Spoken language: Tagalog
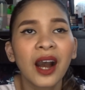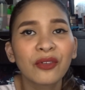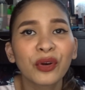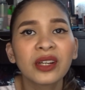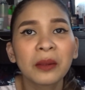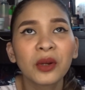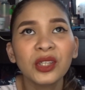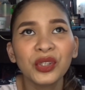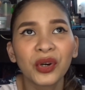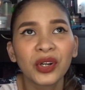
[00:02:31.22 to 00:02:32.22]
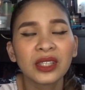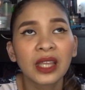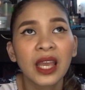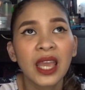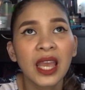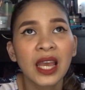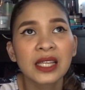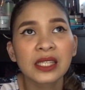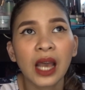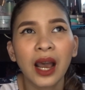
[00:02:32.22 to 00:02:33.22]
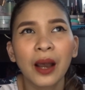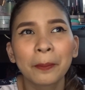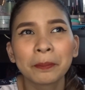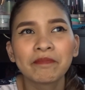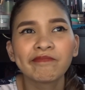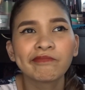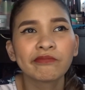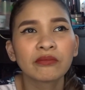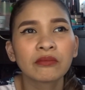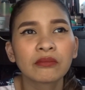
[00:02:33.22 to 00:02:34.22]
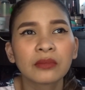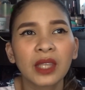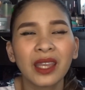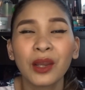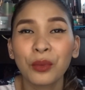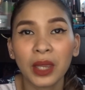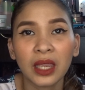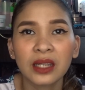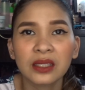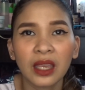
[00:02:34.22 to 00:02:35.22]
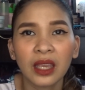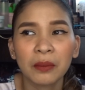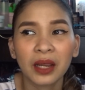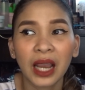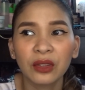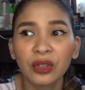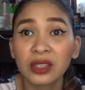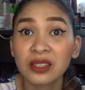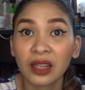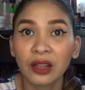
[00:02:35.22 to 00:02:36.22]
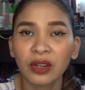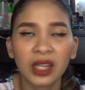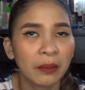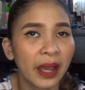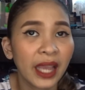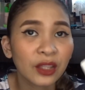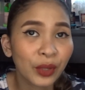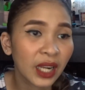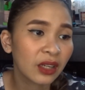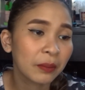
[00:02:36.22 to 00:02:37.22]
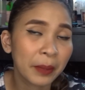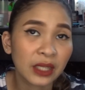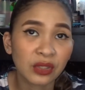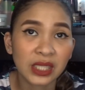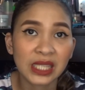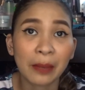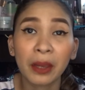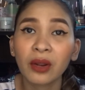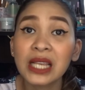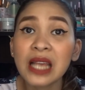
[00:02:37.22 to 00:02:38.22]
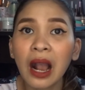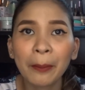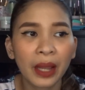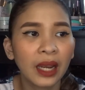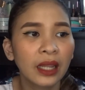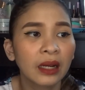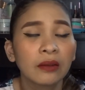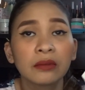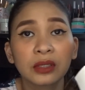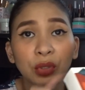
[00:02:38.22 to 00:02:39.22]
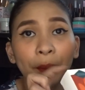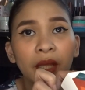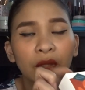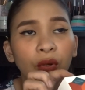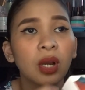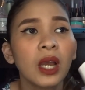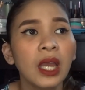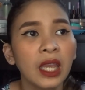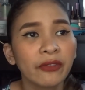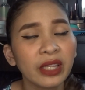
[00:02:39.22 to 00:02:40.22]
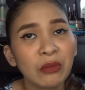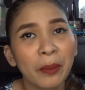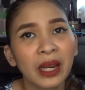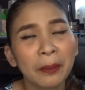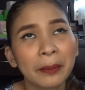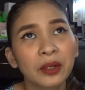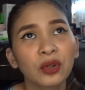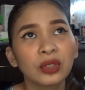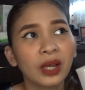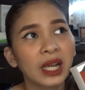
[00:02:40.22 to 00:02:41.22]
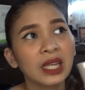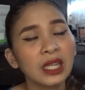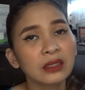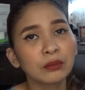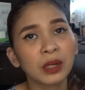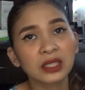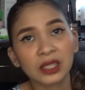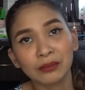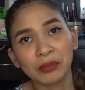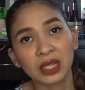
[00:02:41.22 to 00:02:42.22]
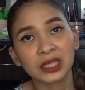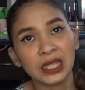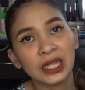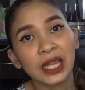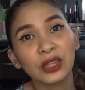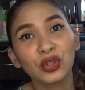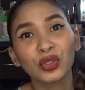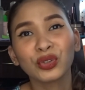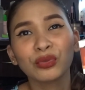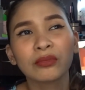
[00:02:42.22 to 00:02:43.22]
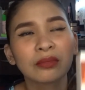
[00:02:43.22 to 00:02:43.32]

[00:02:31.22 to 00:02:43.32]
affordable yun. Um, in a way kasi magkano yun, tapos tatlo na, diba? Eto, 100 pesos isa. Pero guys, ang kapal ng soap na to. If hindi mo pa napapanood yung aking guilt box unboxing, nandun